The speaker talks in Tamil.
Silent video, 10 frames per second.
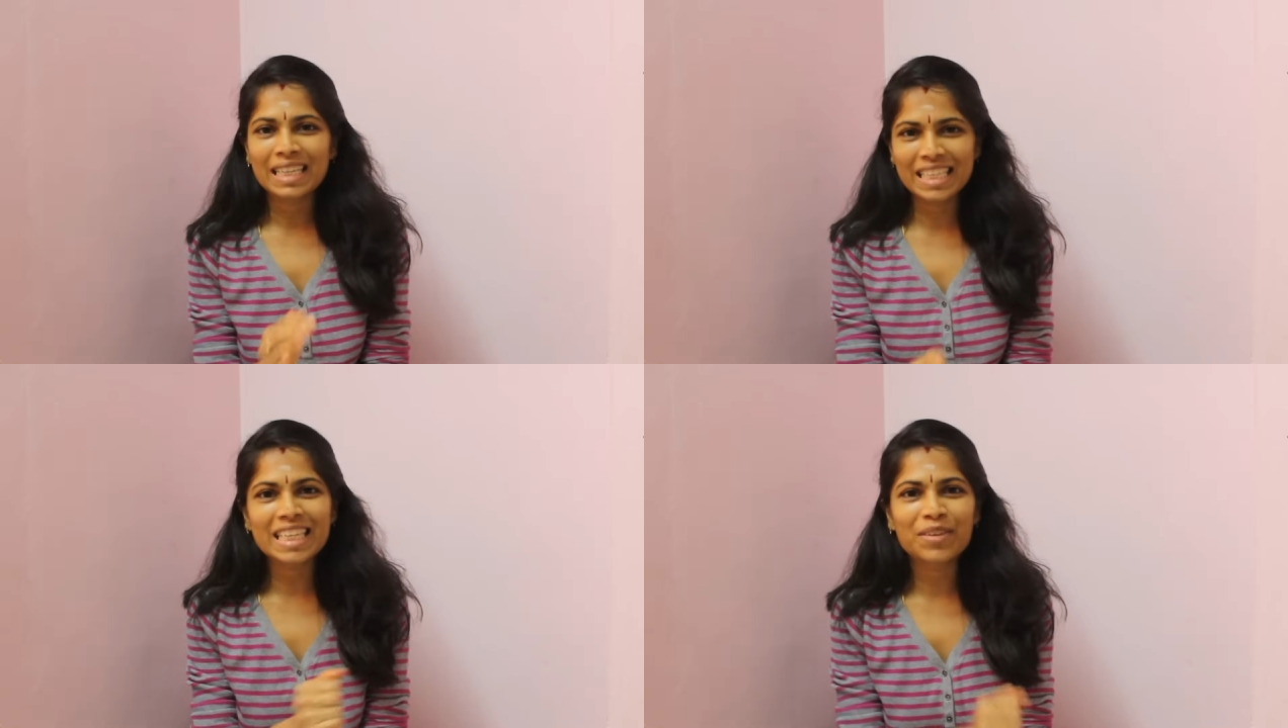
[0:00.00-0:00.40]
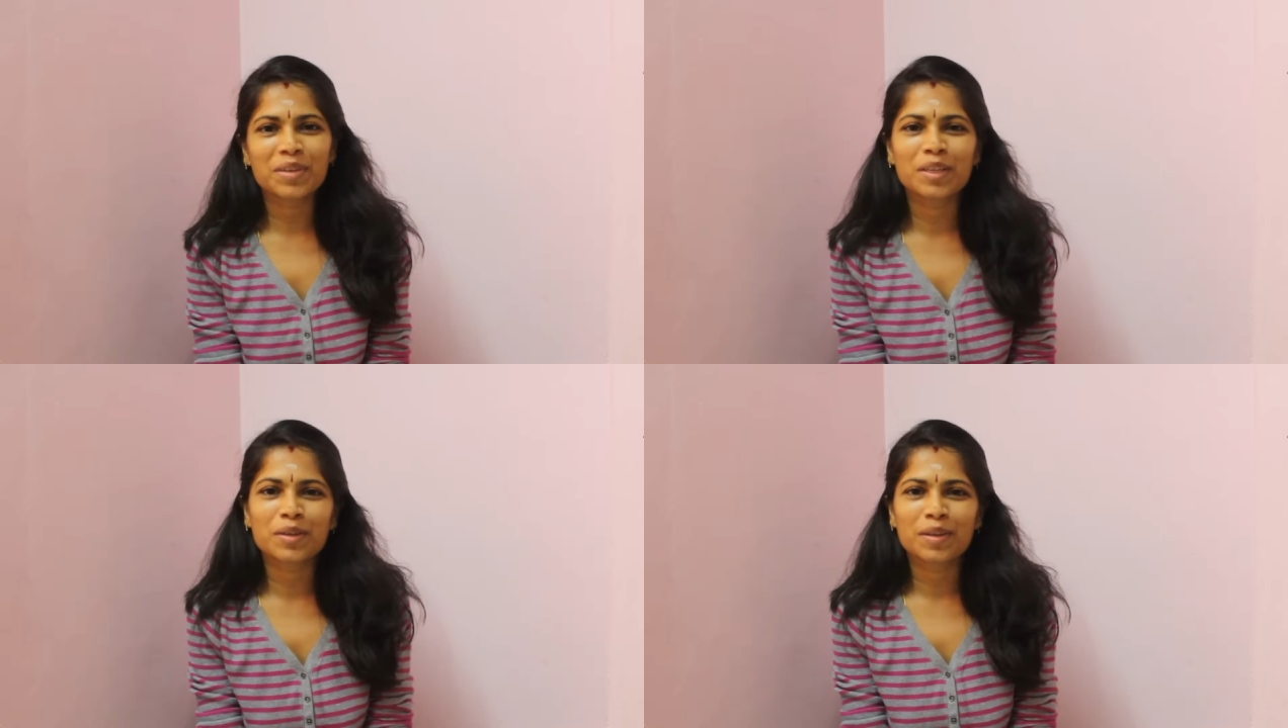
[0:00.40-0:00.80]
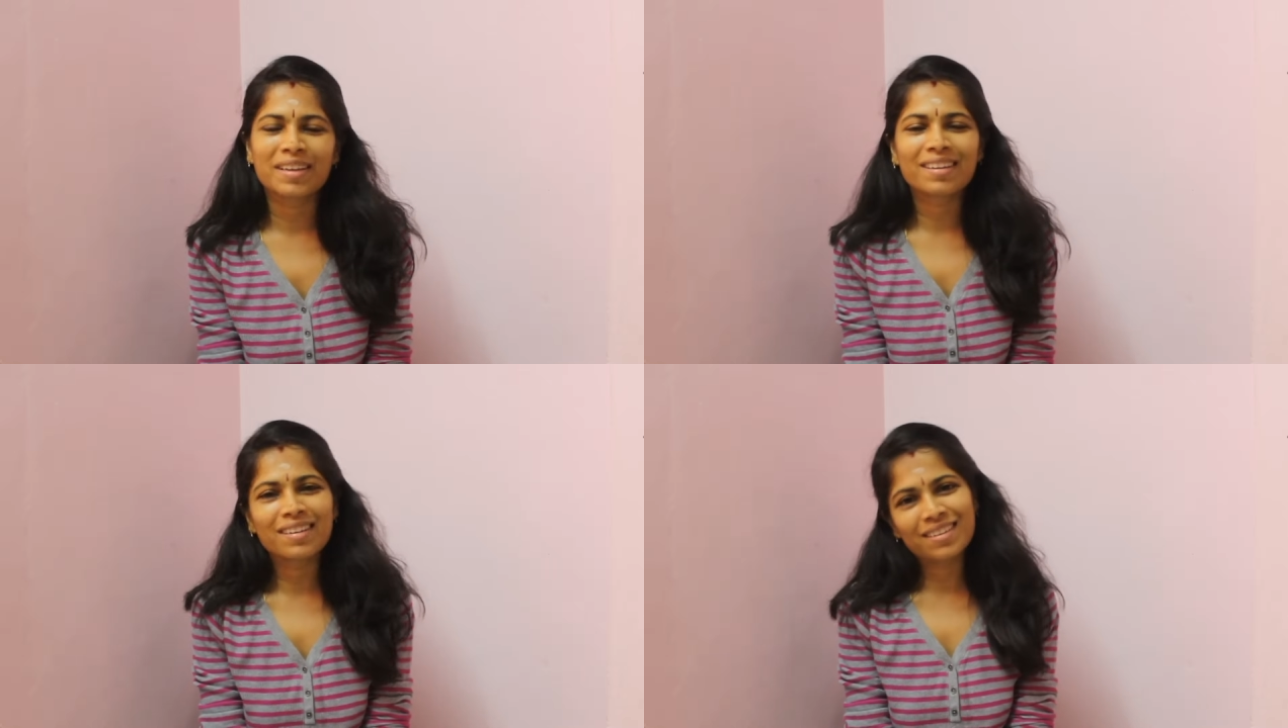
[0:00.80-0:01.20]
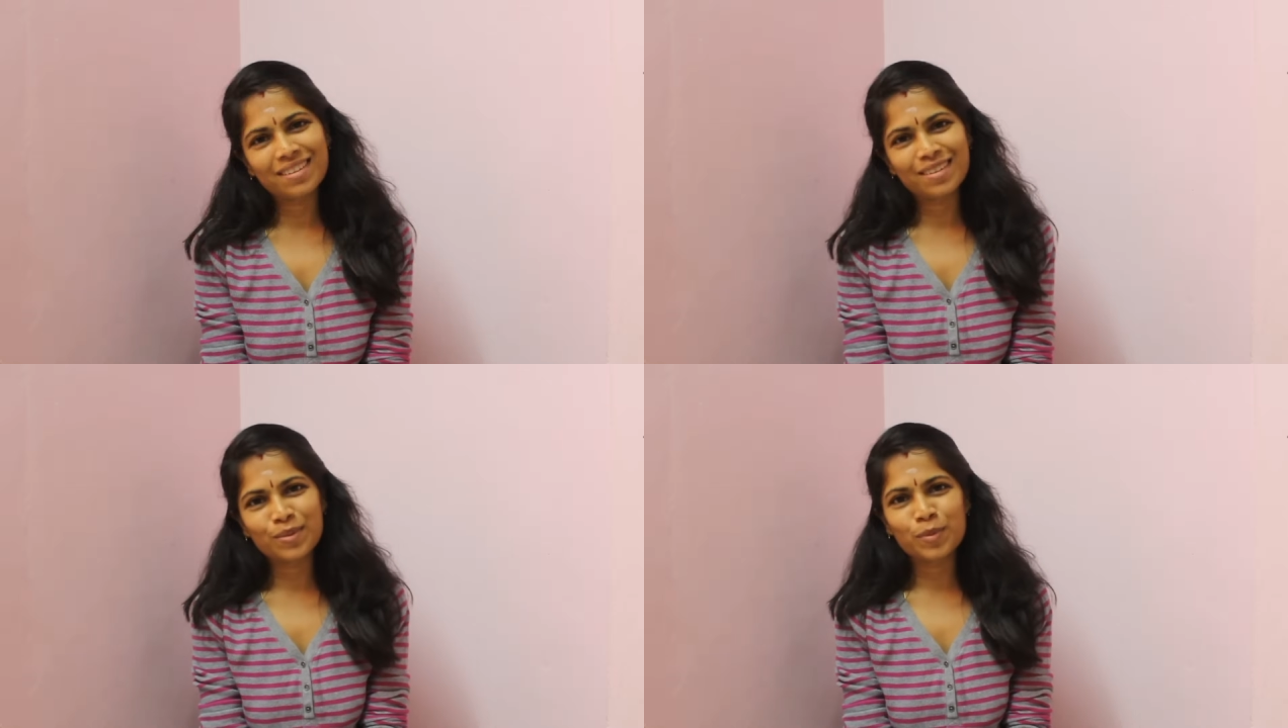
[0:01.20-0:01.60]
இன்னைக்கு வீடியோவில்
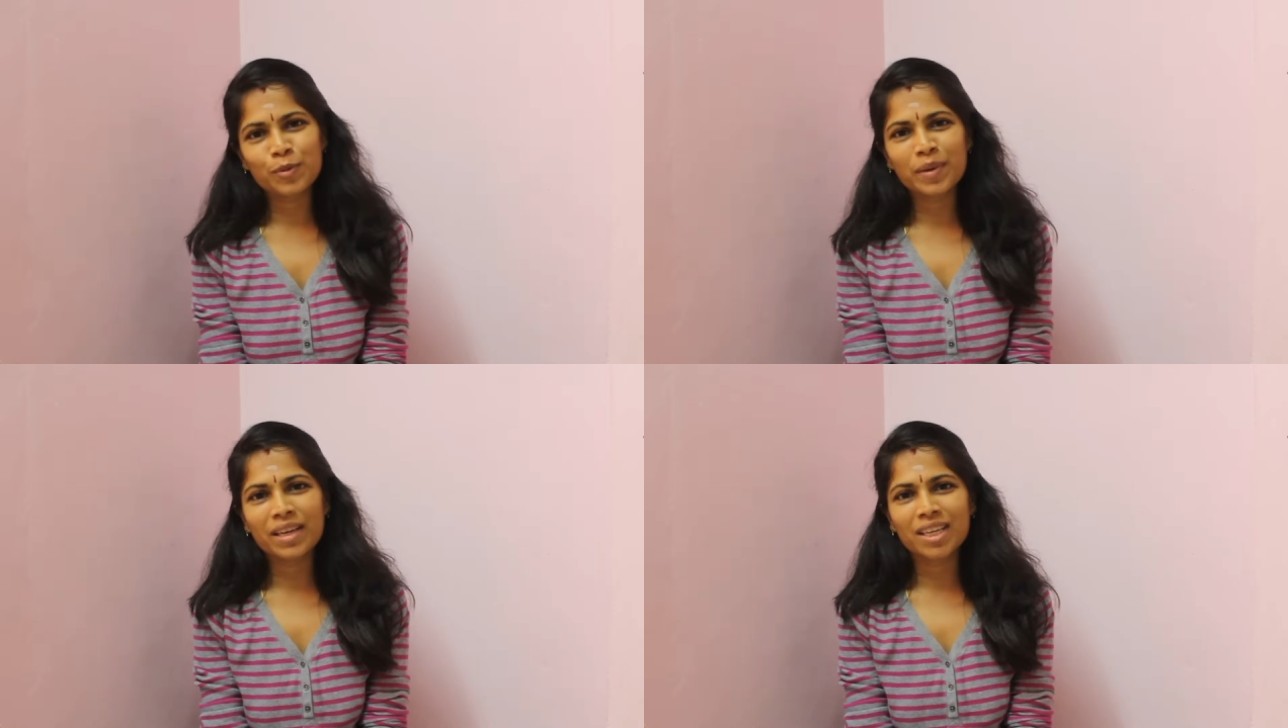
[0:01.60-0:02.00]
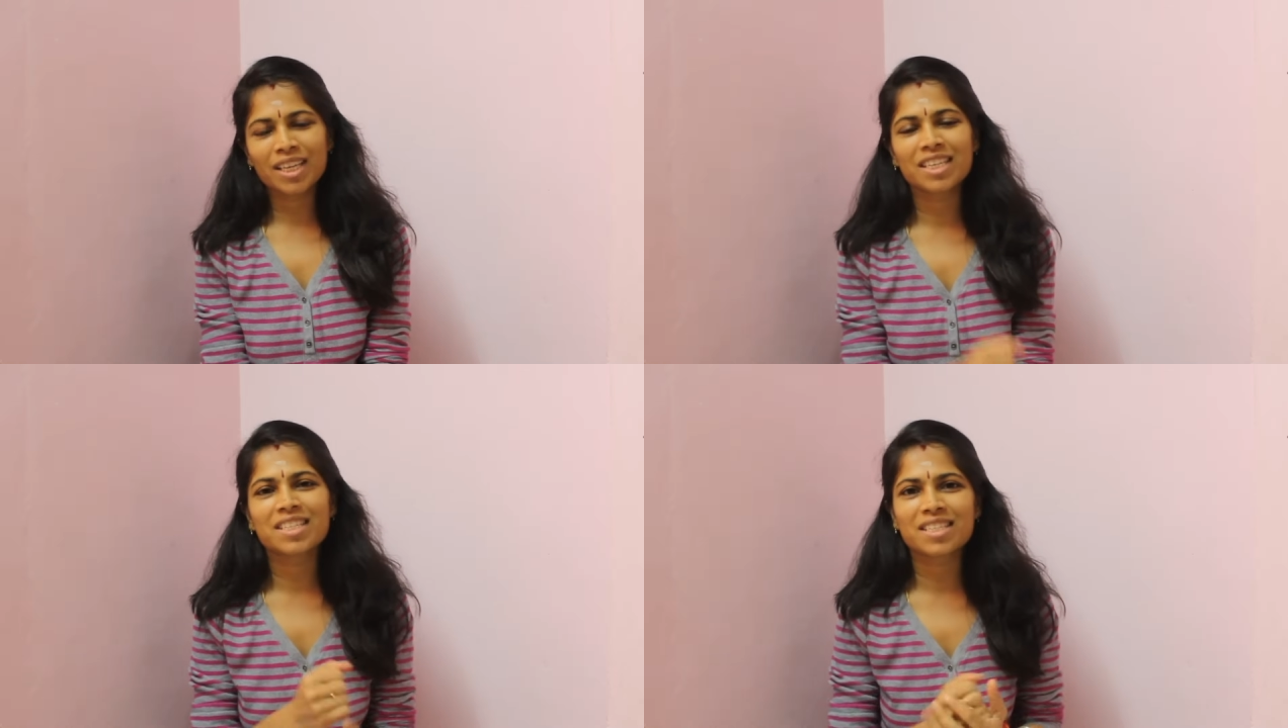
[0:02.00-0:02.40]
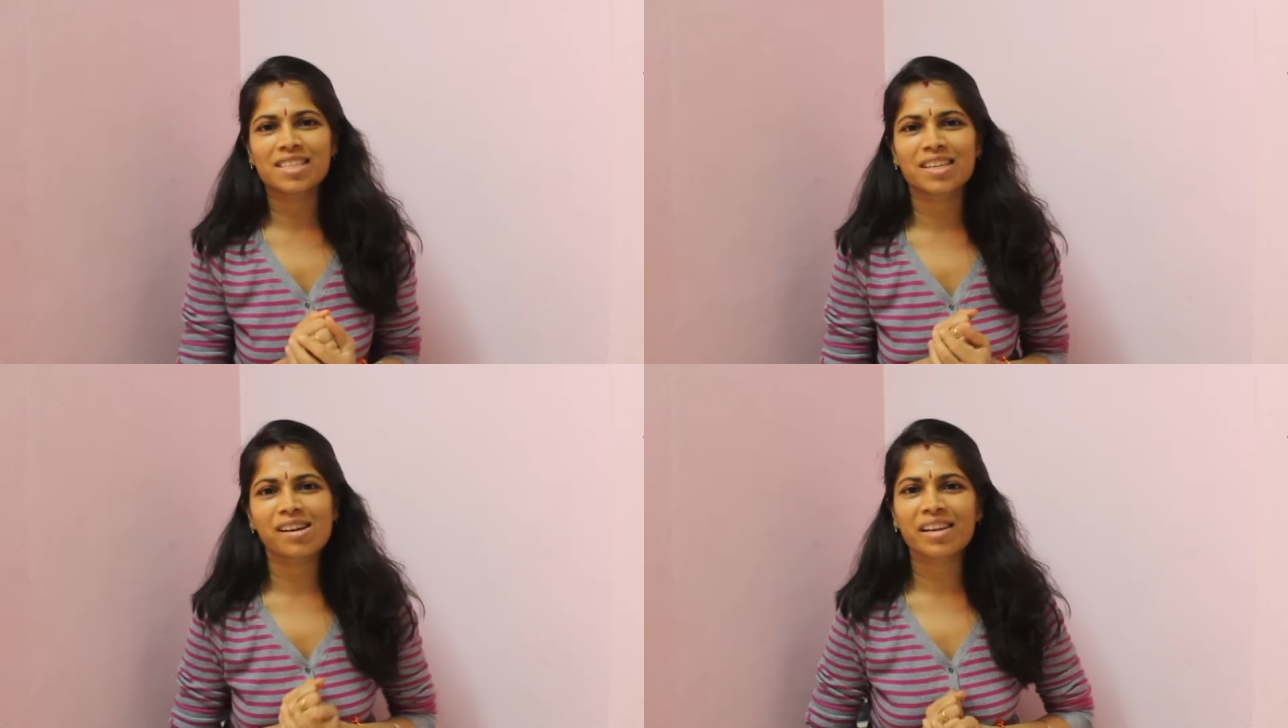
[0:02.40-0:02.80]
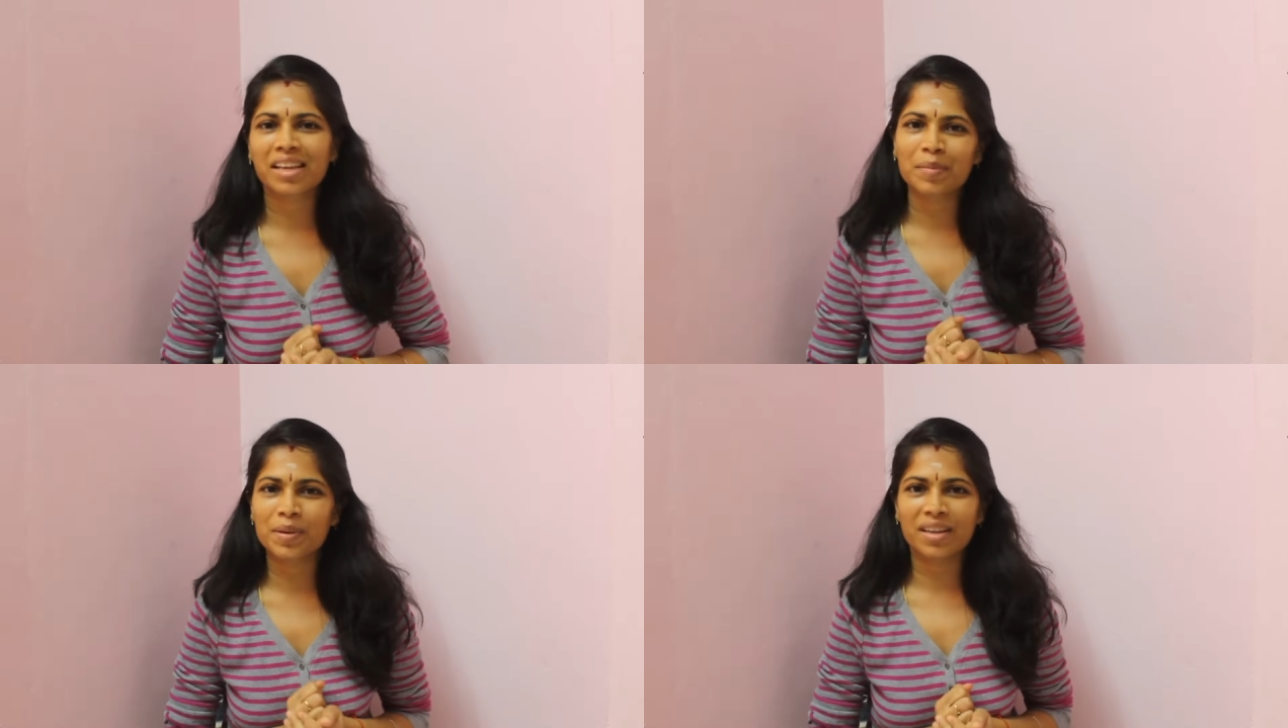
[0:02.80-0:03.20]
ரொம்பவுமே இன்ட்ரெஸ்டிங்காக
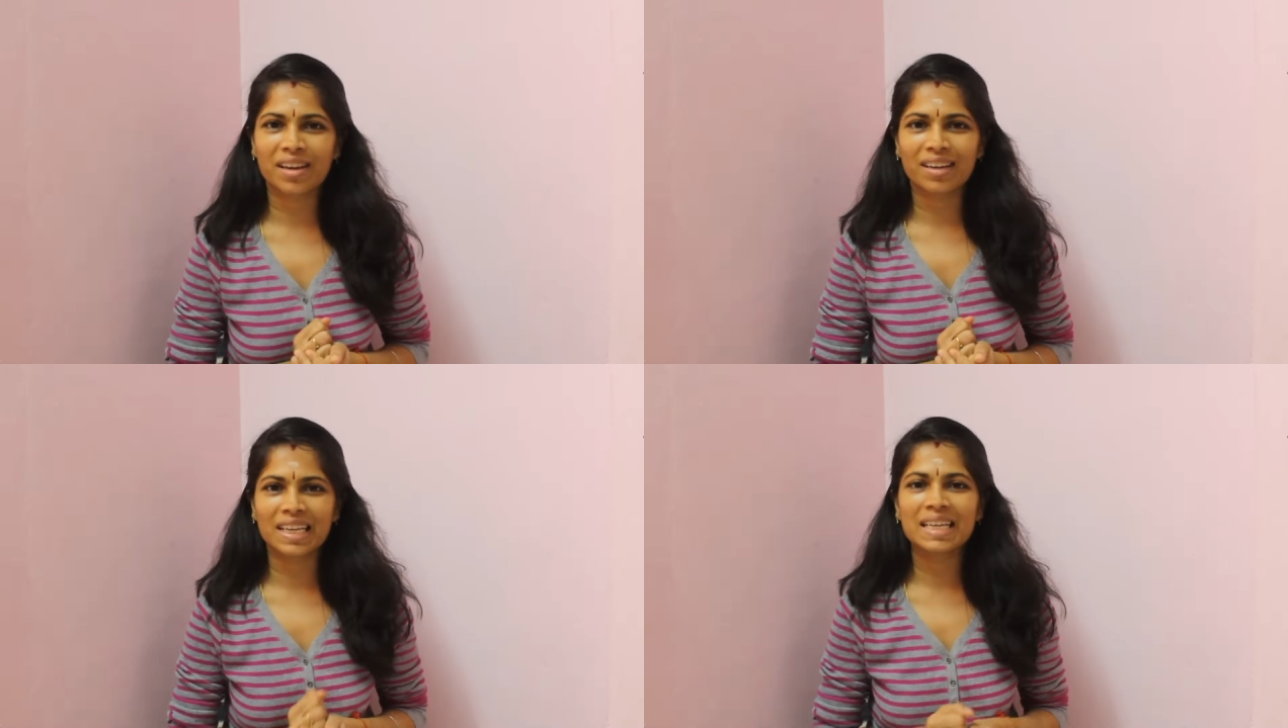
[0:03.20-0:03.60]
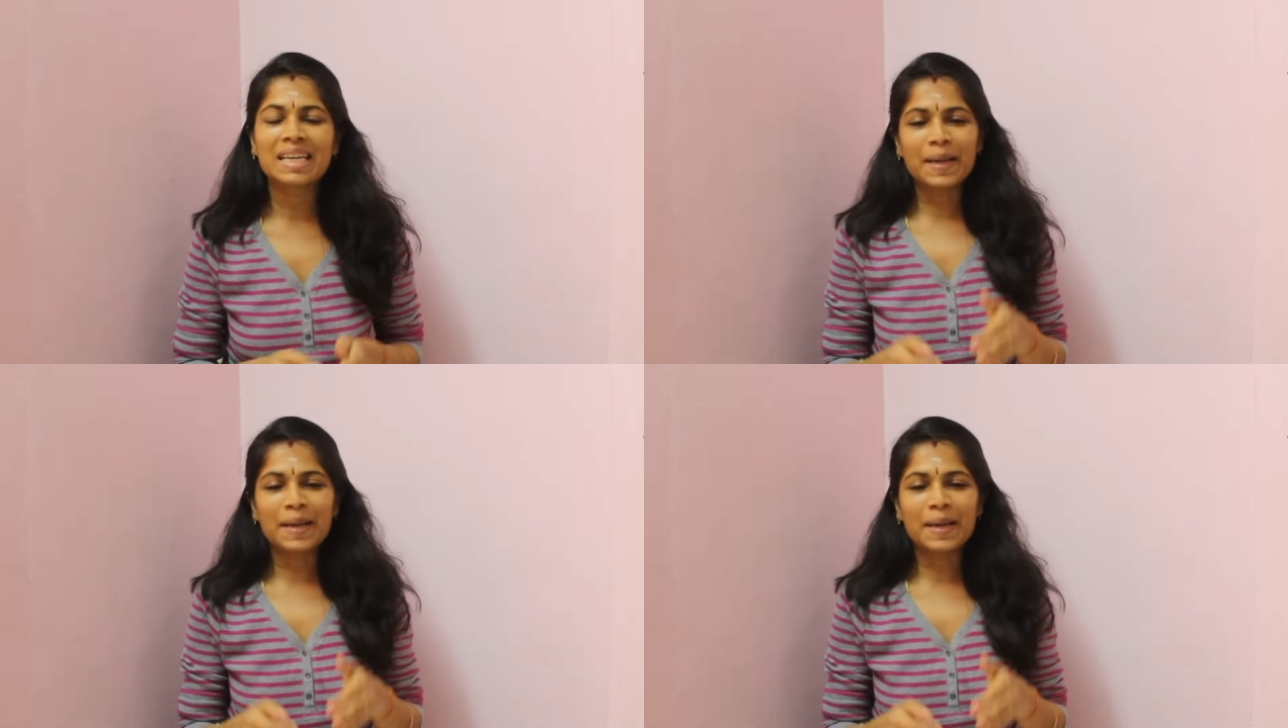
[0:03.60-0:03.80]
நிறைய பேர் கேட்டால்